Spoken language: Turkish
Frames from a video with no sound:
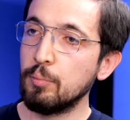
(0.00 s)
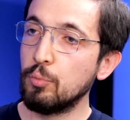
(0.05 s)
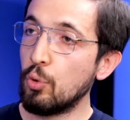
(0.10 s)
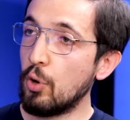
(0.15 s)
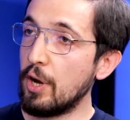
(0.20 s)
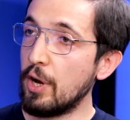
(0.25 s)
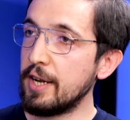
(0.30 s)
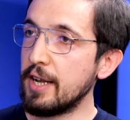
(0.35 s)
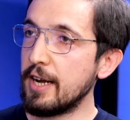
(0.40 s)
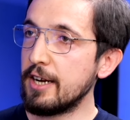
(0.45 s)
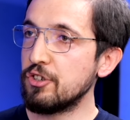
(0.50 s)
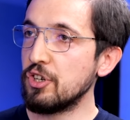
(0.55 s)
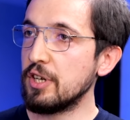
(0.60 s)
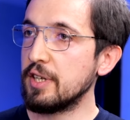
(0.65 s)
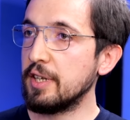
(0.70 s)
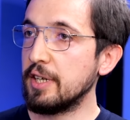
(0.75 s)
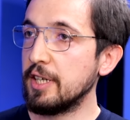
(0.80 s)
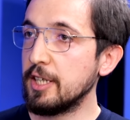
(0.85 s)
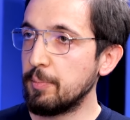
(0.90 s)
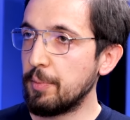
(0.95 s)
Bu
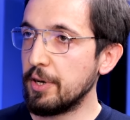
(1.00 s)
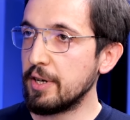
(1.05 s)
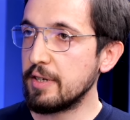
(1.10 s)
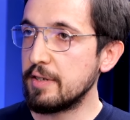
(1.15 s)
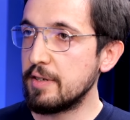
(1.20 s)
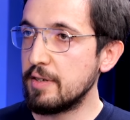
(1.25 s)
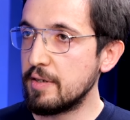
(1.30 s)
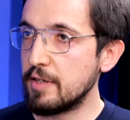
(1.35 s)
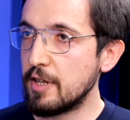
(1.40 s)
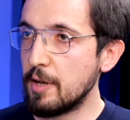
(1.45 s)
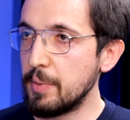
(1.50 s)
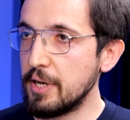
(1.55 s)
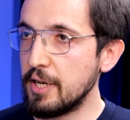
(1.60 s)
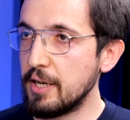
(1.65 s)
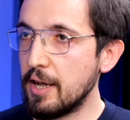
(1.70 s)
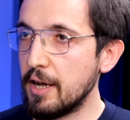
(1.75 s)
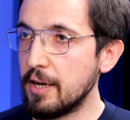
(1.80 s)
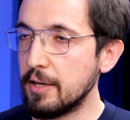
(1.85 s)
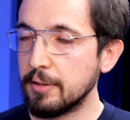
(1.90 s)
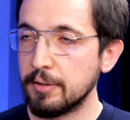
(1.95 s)
enerjiye dayalı para
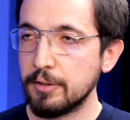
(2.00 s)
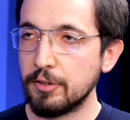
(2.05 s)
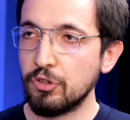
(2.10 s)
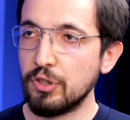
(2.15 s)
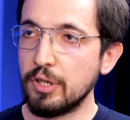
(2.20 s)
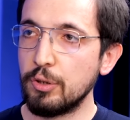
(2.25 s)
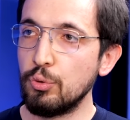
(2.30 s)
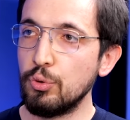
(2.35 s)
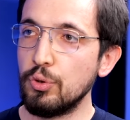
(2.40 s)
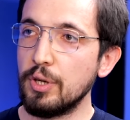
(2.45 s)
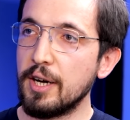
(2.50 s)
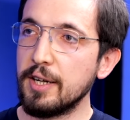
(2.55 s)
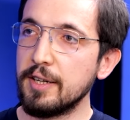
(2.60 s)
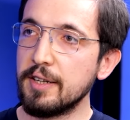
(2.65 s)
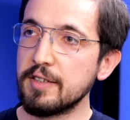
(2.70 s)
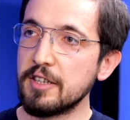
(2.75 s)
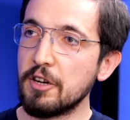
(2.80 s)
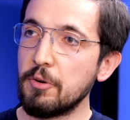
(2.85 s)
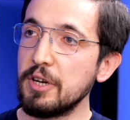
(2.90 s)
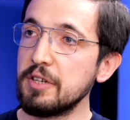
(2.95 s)
sistemiyle işte
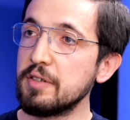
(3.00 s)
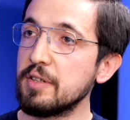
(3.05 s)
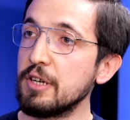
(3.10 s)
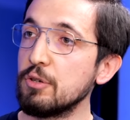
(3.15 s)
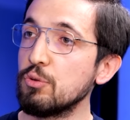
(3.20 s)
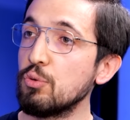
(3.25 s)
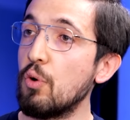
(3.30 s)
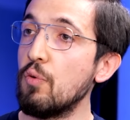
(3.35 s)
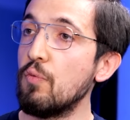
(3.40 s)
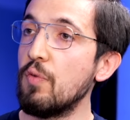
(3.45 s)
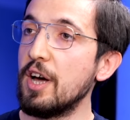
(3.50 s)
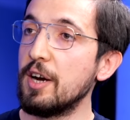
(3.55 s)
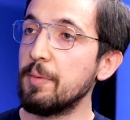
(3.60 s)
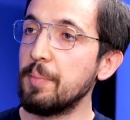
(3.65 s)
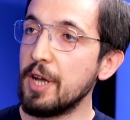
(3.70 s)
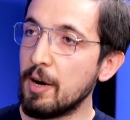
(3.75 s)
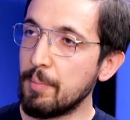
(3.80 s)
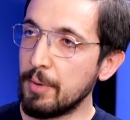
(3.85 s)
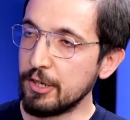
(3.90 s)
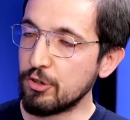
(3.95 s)
dünyada savaşlara son
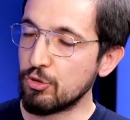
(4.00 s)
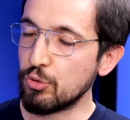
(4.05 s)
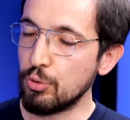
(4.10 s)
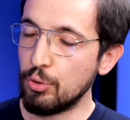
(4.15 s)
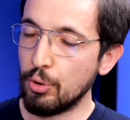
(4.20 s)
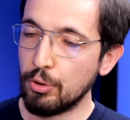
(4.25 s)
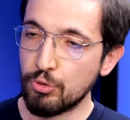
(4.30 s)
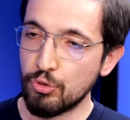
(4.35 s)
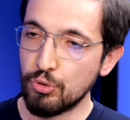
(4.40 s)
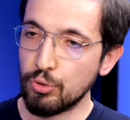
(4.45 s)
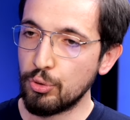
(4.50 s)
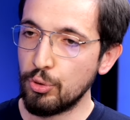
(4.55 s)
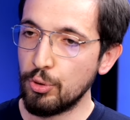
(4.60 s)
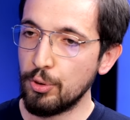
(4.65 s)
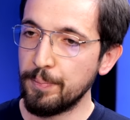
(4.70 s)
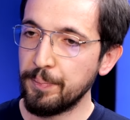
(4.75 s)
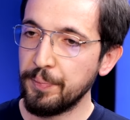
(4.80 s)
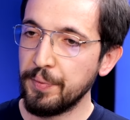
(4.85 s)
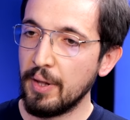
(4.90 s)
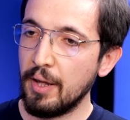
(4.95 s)
vermeyi amaçlıyor.
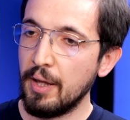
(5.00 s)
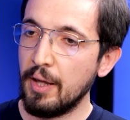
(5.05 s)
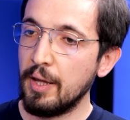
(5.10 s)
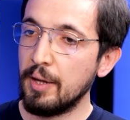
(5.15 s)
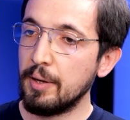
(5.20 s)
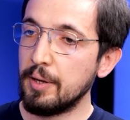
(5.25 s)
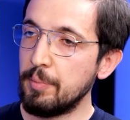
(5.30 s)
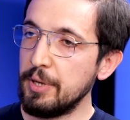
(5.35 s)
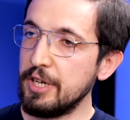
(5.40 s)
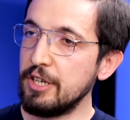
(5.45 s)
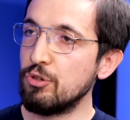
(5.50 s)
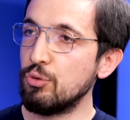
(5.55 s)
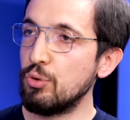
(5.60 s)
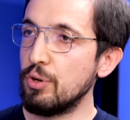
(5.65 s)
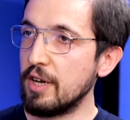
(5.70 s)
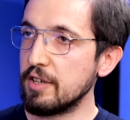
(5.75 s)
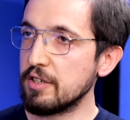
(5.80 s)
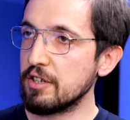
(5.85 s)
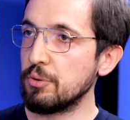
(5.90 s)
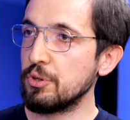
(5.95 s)
Çünkü e, Birinci
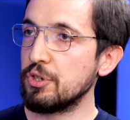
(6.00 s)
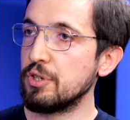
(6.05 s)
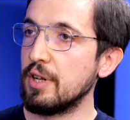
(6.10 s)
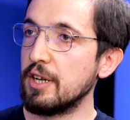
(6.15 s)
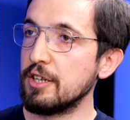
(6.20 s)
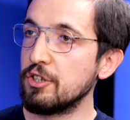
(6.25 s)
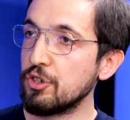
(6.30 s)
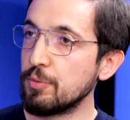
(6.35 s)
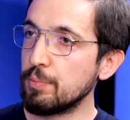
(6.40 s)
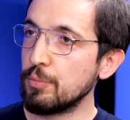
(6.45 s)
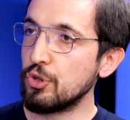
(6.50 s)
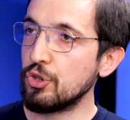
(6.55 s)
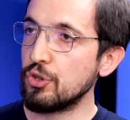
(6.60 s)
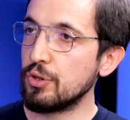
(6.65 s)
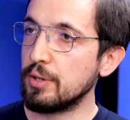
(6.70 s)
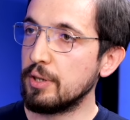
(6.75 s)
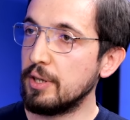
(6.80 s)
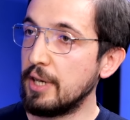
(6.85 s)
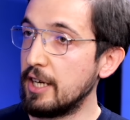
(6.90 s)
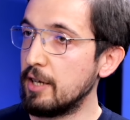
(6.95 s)
Dünya Savaşı'ndan
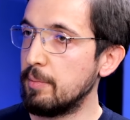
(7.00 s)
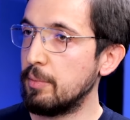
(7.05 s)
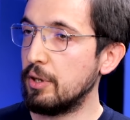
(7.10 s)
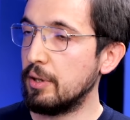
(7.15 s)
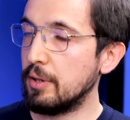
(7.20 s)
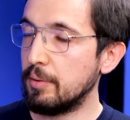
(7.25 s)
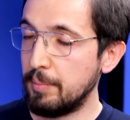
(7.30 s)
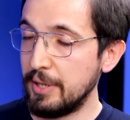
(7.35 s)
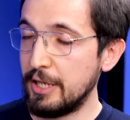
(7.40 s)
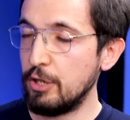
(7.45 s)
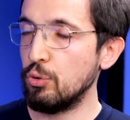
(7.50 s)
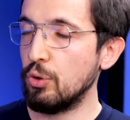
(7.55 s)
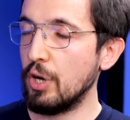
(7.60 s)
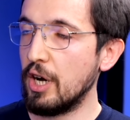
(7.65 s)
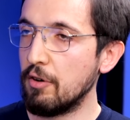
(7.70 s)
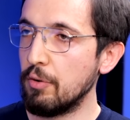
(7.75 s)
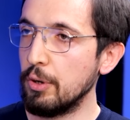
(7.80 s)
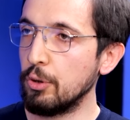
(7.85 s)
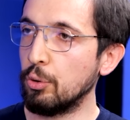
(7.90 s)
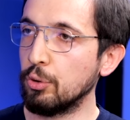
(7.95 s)
çıkmış yeni bir, bir
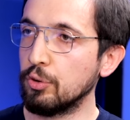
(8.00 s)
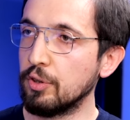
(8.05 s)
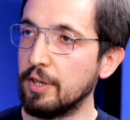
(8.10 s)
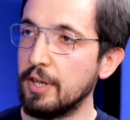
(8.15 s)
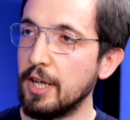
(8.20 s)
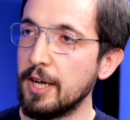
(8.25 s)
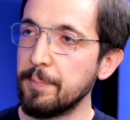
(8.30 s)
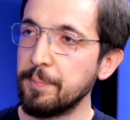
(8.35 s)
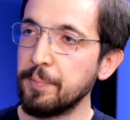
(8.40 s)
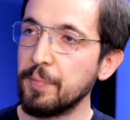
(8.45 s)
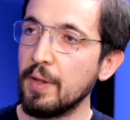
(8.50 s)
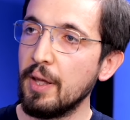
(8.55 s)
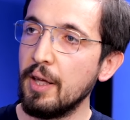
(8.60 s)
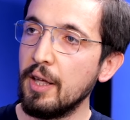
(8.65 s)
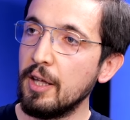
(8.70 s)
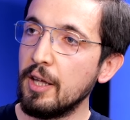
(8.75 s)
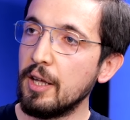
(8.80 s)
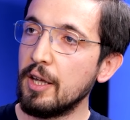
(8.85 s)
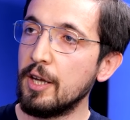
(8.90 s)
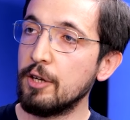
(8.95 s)
dünya var ortada.
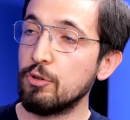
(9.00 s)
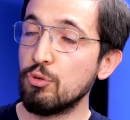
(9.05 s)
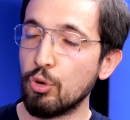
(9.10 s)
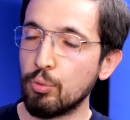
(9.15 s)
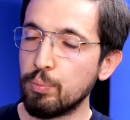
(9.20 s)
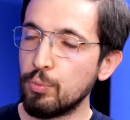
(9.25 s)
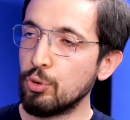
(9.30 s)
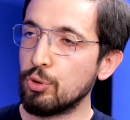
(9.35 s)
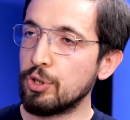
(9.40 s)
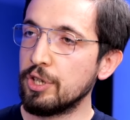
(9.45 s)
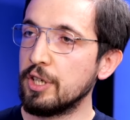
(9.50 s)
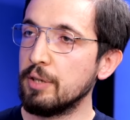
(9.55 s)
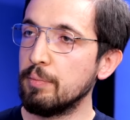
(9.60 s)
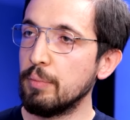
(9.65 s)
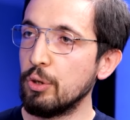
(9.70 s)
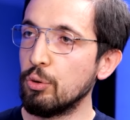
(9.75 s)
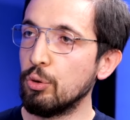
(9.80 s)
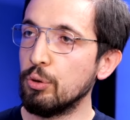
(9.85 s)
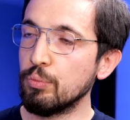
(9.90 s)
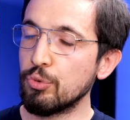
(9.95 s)
E, çok büyük
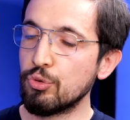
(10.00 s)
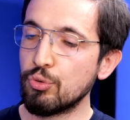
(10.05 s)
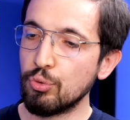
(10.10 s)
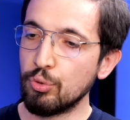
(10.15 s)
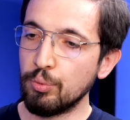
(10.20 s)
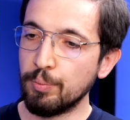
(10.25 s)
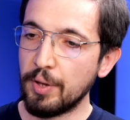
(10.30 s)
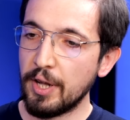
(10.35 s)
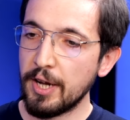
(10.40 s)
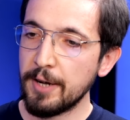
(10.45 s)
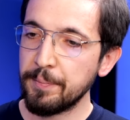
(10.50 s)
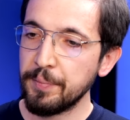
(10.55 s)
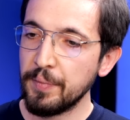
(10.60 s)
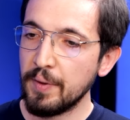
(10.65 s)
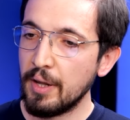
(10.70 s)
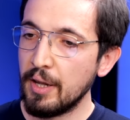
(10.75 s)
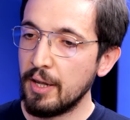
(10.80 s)
yıkımlar olmuş durumda.